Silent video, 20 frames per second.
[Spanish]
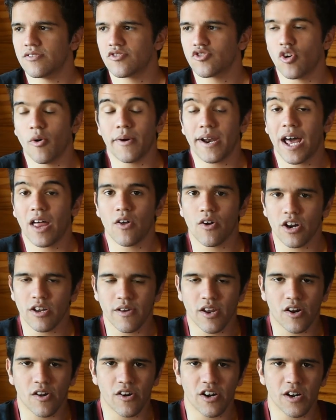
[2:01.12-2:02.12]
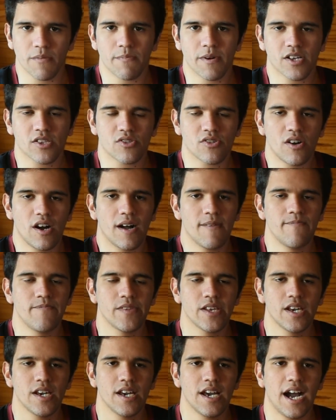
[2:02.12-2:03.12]
sobrado River con respecto a,
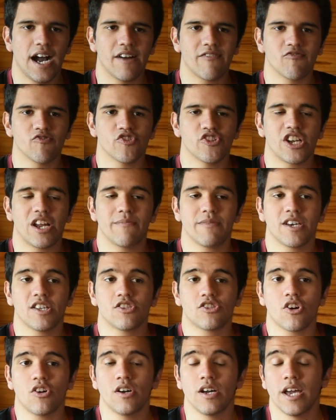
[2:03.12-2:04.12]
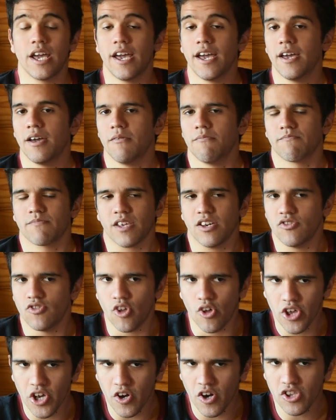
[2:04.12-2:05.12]
funcionamiento.
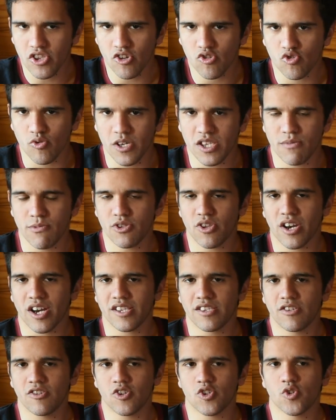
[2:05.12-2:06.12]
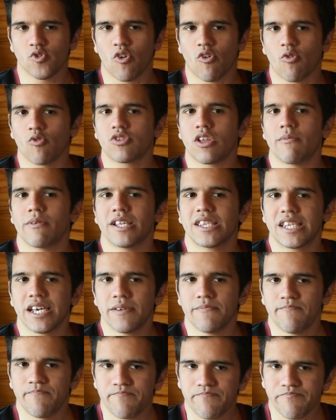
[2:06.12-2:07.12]
No digo esto subestimando a Argentinos Juniors,
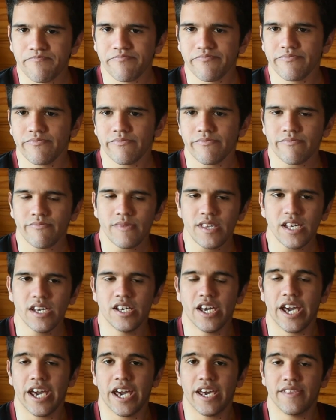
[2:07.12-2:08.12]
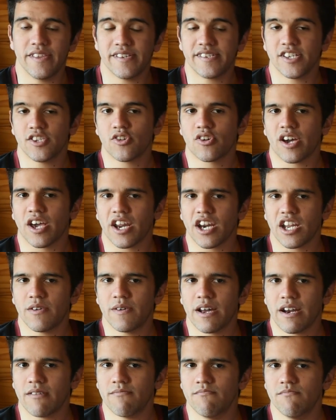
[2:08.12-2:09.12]
justamente eh, diciendo que
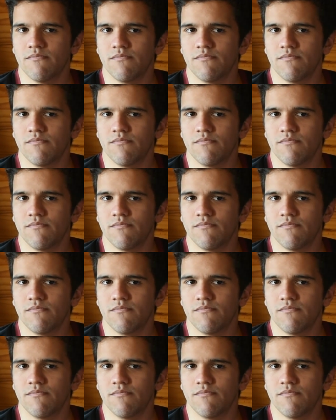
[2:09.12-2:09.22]
River